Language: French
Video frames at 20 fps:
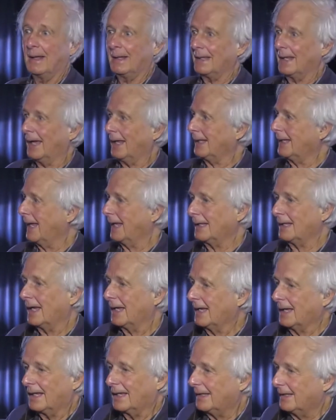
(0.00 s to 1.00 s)
la, la,
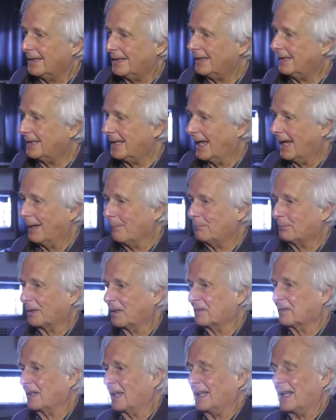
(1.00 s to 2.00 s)
la,
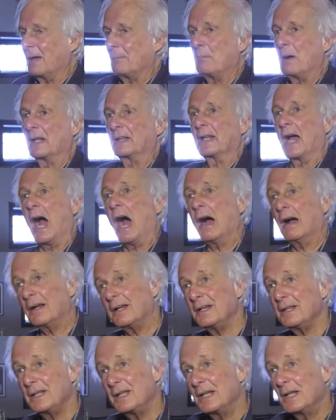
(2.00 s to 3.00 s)
presque la
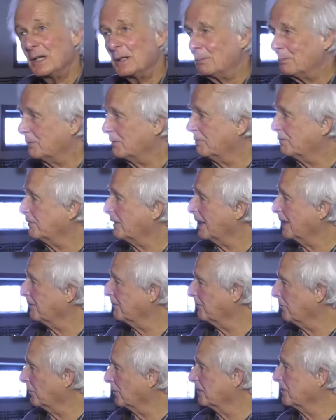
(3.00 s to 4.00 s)
bataille pour faire
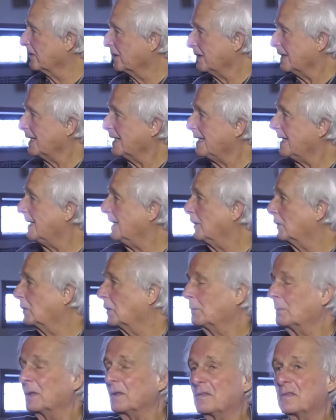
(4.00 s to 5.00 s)
fonctionner les
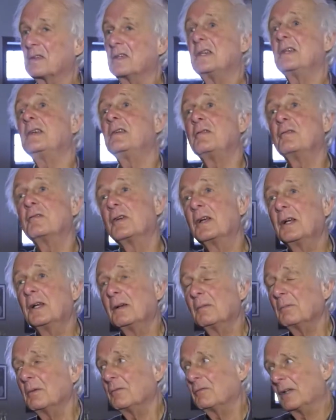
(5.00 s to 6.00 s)
locomotives.
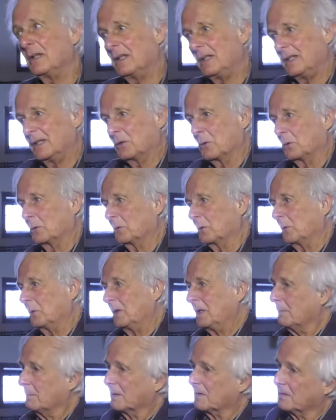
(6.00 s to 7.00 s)
Il fallait les
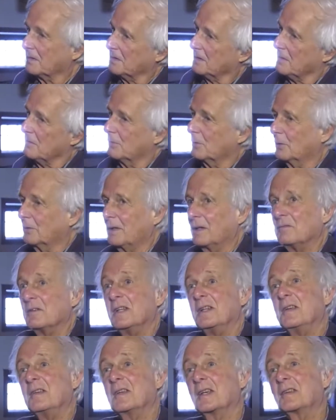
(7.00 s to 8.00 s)
contrôler parce que des fois, on avait
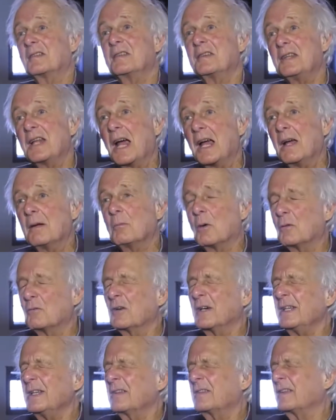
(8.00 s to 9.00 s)
des accidents. On
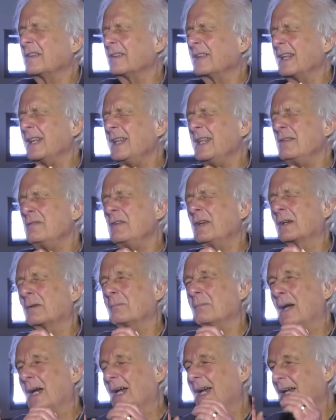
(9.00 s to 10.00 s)
voyait, c'était
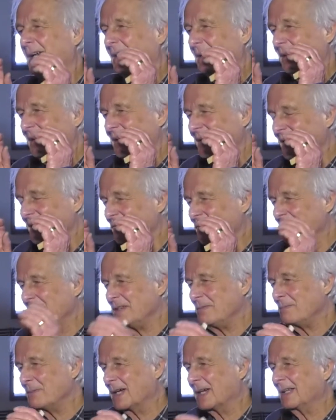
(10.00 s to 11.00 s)
l'éveillement,
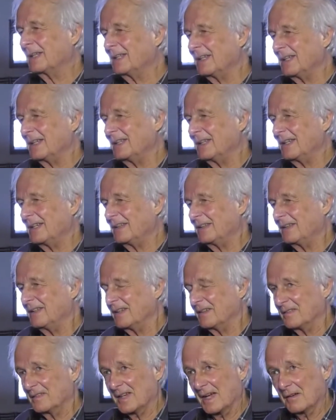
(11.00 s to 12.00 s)
l'éveillement des,
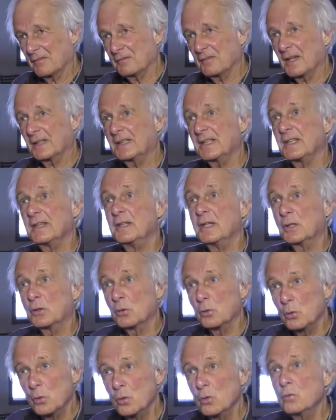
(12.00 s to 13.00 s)
des, enfants qui
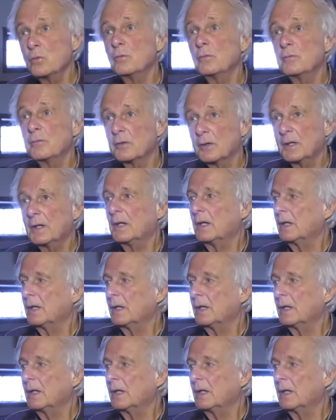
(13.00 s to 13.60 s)
découvrent,